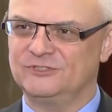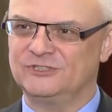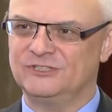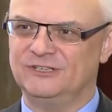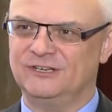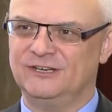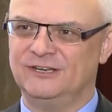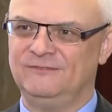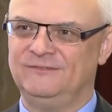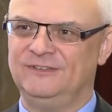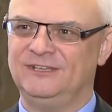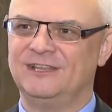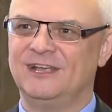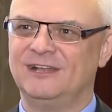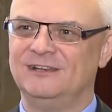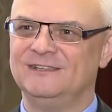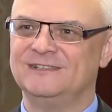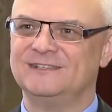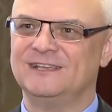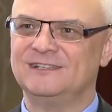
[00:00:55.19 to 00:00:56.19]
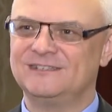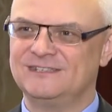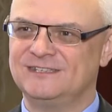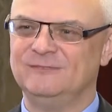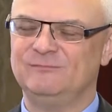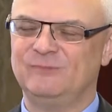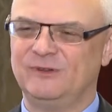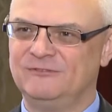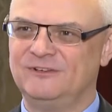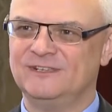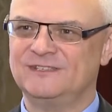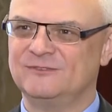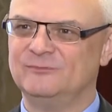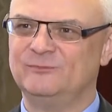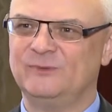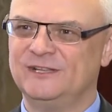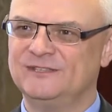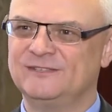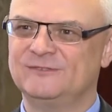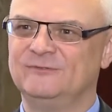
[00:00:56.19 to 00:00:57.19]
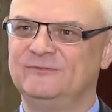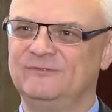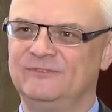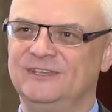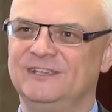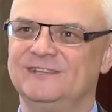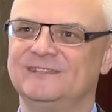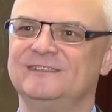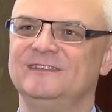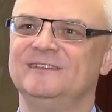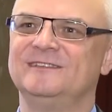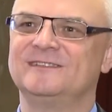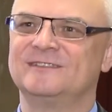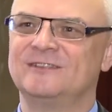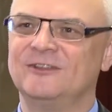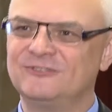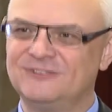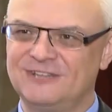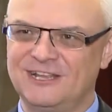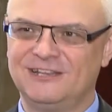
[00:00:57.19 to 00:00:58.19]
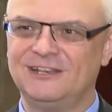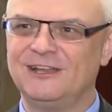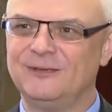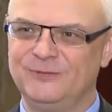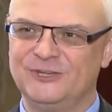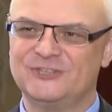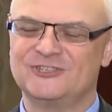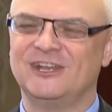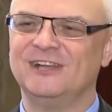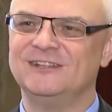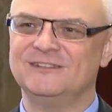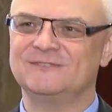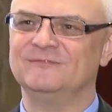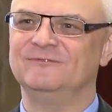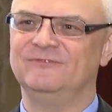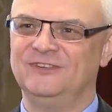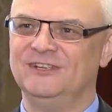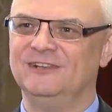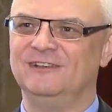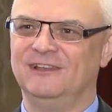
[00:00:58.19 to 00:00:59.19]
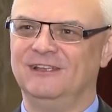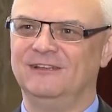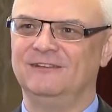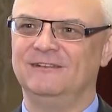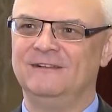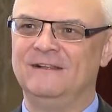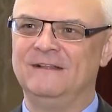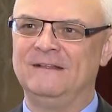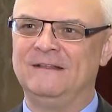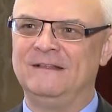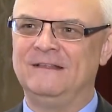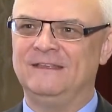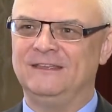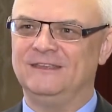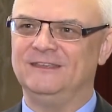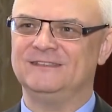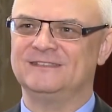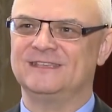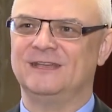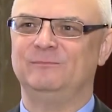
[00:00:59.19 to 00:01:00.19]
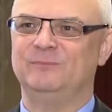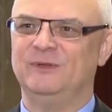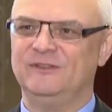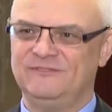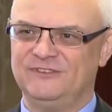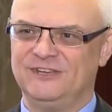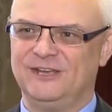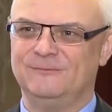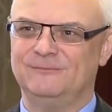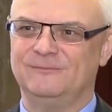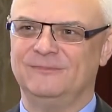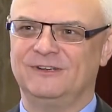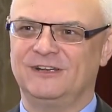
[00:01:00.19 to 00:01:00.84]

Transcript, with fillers: czy rewitalizacji Pałacu Paców jest istotna dla mieszkańców Wilna. I zapewniam